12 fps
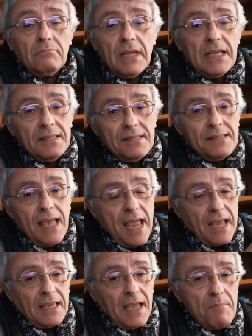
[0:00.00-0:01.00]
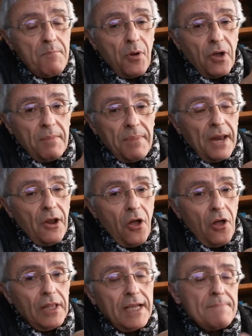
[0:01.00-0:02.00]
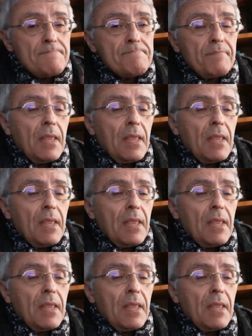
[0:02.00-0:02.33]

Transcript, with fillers: insegna in poche parole